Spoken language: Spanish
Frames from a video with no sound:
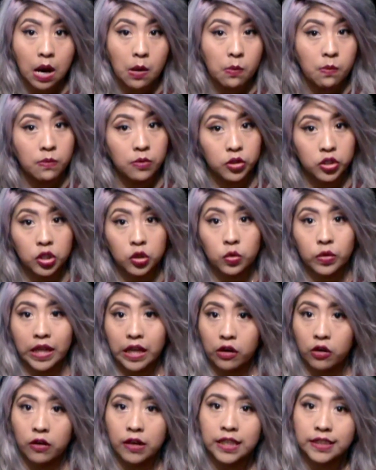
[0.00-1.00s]
mucho
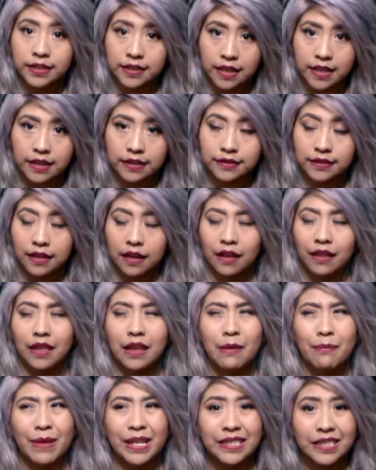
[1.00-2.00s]
cuidado con las tallas,
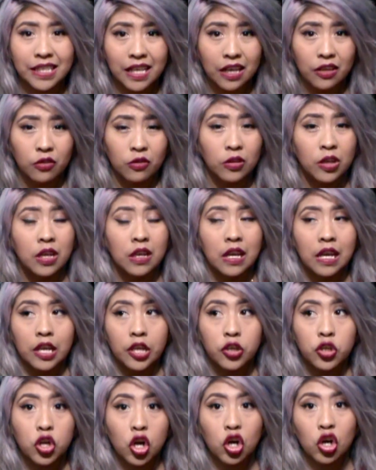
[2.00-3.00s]
demasiado.
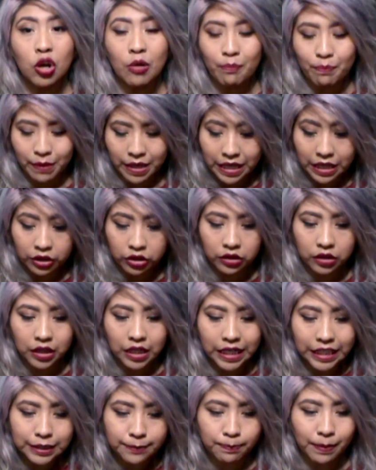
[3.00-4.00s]
Yo compré
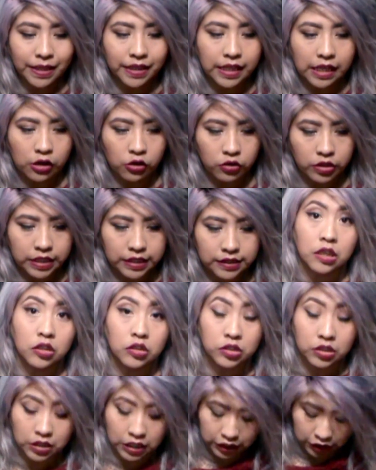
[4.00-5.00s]
tres pantalones,
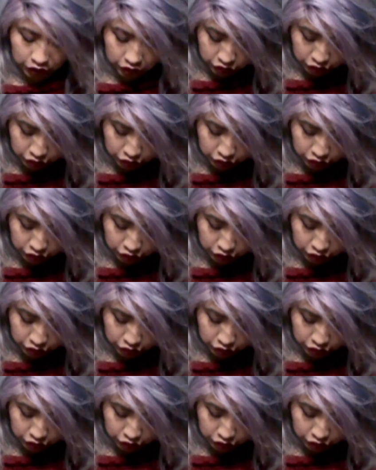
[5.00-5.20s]
los tres los